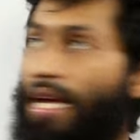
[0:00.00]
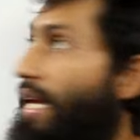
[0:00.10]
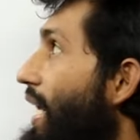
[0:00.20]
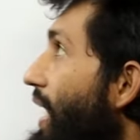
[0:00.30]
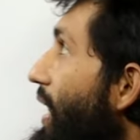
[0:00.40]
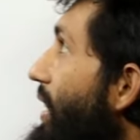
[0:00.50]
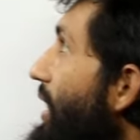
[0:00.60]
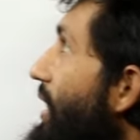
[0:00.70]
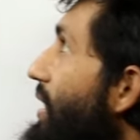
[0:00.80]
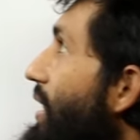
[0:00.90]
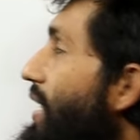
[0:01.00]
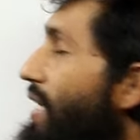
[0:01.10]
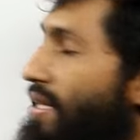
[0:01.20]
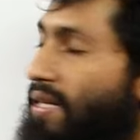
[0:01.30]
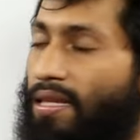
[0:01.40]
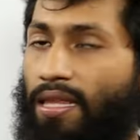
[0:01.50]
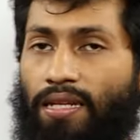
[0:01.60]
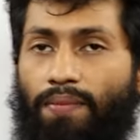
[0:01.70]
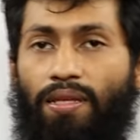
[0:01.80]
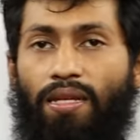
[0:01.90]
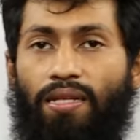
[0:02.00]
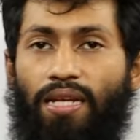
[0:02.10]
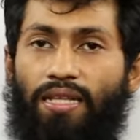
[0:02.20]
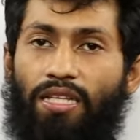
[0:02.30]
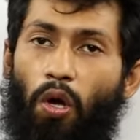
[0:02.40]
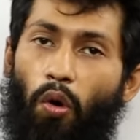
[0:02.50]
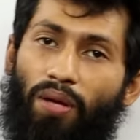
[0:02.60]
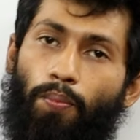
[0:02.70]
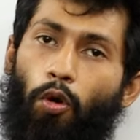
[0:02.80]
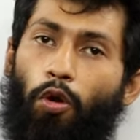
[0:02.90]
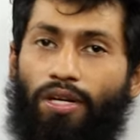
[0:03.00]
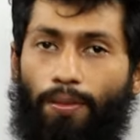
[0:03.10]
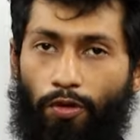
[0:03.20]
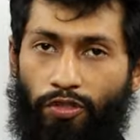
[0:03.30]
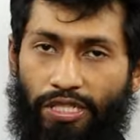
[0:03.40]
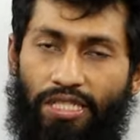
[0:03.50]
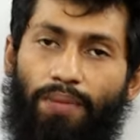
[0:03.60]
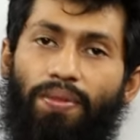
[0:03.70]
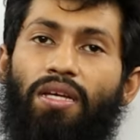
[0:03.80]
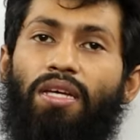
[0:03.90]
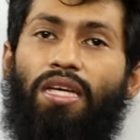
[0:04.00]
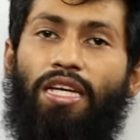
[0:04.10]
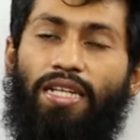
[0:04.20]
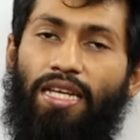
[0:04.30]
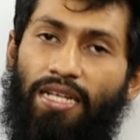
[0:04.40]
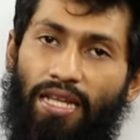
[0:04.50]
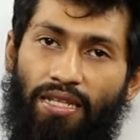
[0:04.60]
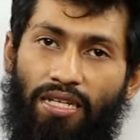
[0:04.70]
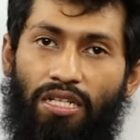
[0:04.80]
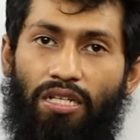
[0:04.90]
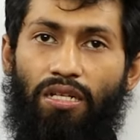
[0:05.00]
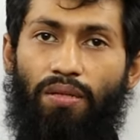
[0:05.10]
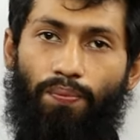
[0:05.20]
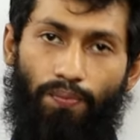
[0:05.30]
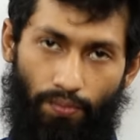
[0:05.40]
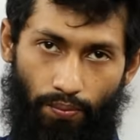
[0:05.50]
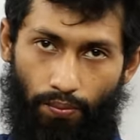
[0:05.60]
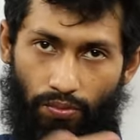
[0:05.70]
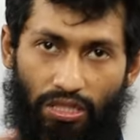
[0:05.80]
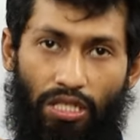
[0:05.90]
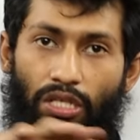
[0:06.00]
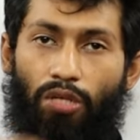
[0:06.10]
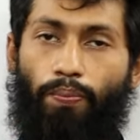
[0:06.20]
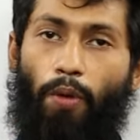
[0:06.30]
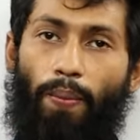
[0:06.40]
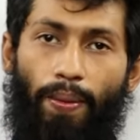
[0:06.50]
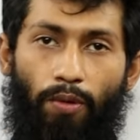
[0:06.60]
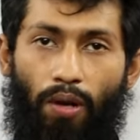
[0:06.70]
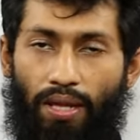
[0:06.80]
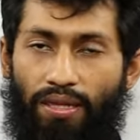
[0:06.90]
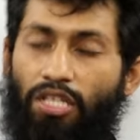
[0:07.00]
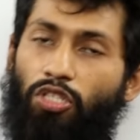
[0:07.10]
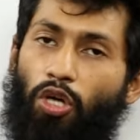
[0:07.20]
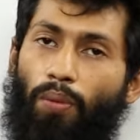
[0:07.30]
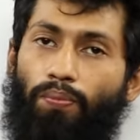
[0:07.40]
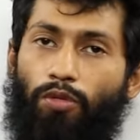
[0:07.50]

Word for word: এই এনএস ইলেকট্রিক্যাল ইন্ডাস্ট্রিয়াল সিস্টেম সিরিজটি একদিন অনেক বড় একটা পর্যায়ে যাবে এটা ইন্ডাস্ট্রির যে প্রবলেমগুলো আছে সব